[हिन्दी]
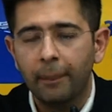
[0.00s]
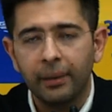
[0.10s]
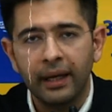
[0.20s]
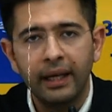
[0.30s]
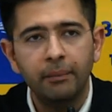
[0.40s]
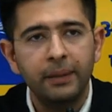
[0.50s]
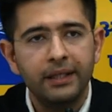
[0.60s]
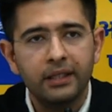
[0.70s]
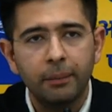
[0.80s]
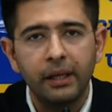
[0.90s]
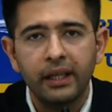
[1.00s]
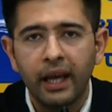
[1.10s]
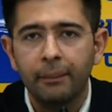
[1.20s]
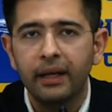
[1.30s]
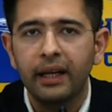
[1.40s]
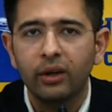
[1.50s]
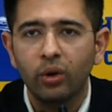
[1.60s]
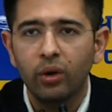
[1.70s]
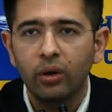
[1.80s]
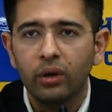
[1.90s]
अपने ही बीजेपी के एमएलए
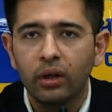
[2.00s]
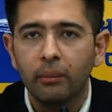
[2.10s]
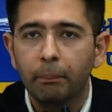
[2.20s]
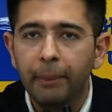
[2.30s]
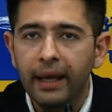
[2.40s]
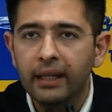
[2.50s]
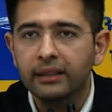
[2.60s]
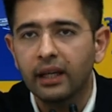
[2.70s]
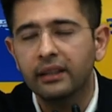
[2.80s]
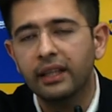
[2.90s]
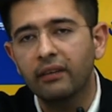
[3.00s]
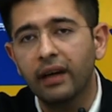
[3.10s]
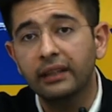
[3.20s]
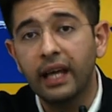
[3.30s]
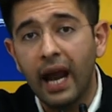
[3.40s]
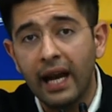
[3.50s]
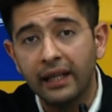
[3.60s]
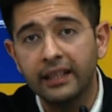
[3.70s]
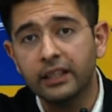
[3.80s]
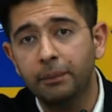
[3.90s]
को बेल तक दिलवा दी
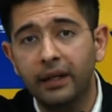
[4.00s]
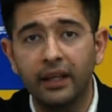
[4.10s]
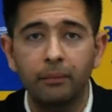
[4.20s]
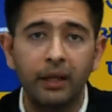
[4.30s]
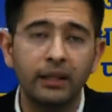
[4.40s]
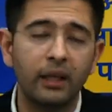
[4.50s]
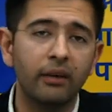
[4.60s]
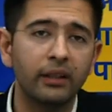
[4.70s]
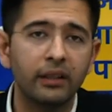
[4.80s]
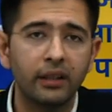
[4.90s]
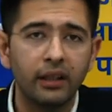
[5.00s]
एंटीसिपेटरी बेल दिलवा दी